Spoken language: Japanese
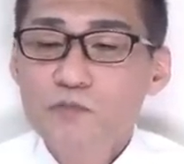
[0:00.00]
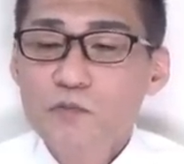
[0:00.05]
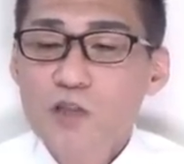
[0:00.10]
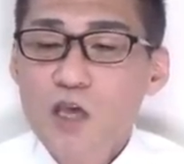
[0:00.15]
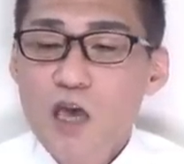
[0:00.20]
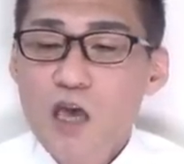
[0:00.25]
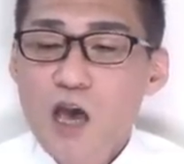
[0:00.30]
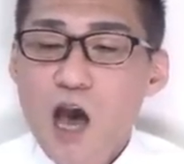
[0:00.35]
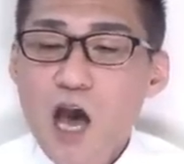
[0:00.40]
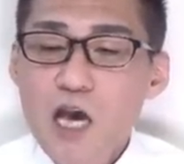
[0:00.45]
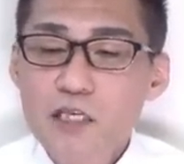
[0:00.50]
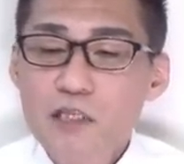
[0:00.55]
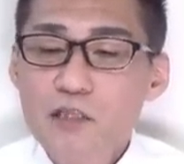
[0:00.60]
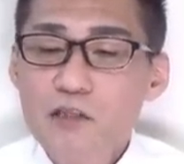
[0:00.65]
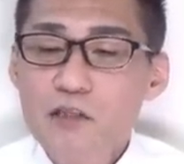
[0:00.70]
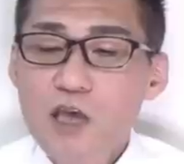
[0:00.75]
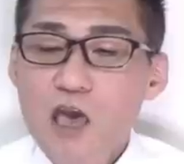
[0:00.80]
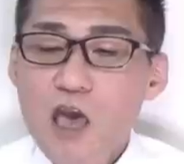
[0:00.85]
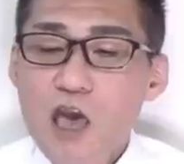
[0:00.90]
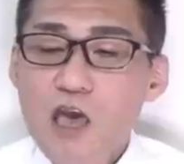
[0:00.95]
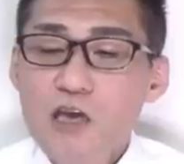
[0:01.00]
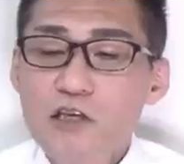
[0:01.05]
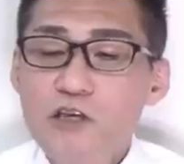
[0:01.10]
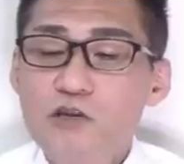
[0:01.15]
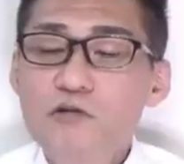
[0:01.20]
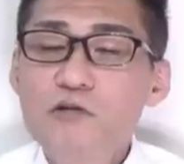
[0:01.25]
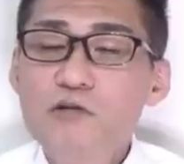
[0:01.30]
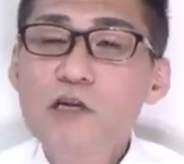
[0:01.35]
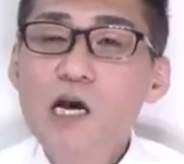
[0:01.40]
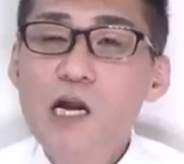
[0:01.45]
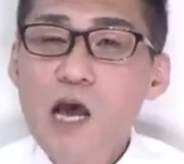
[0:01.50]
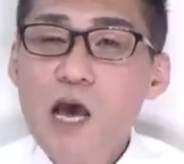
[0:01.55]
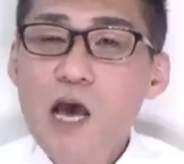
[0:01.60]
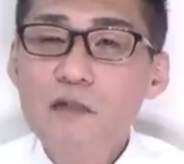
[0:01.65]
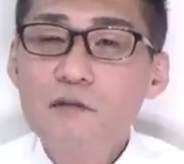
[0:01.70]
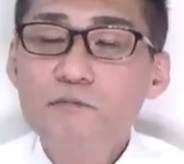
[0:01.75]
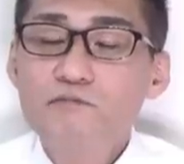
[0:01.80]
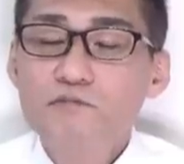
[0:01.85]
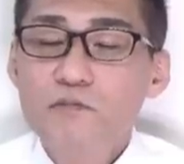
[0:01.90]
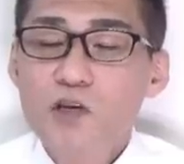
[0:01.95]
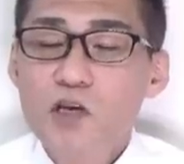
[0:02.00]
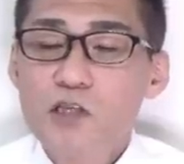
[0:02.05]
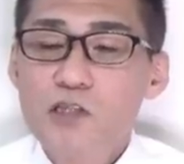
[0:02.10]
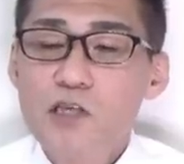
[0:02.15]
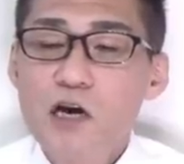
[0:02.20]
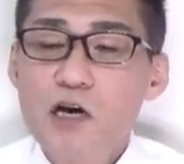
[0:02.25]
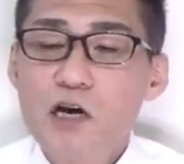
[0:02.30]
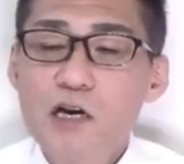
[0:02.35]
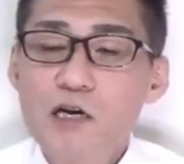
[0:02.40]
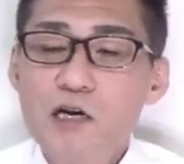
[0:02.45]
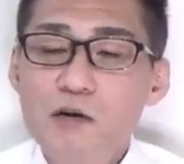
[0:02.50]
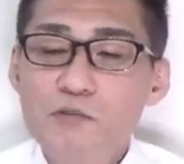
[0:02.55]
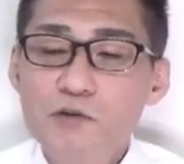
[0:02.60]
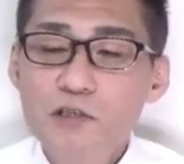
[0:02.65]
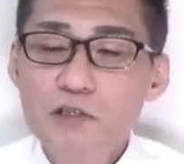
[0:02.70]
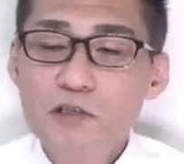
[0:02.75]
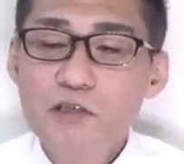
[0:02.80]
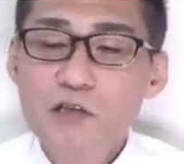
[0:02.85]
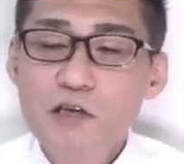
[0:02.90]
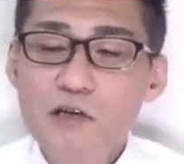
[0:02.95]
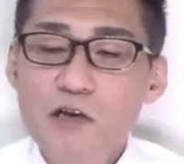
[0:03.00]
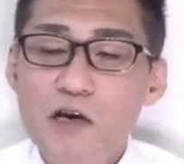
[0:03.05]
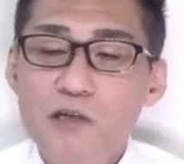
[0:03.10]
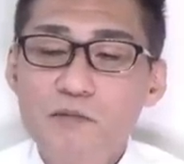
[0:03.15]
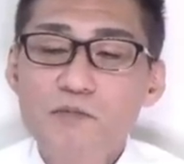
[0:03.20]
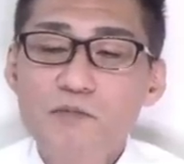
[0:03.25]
えー、入って言うかな、えー、逆らうかもしんねえな、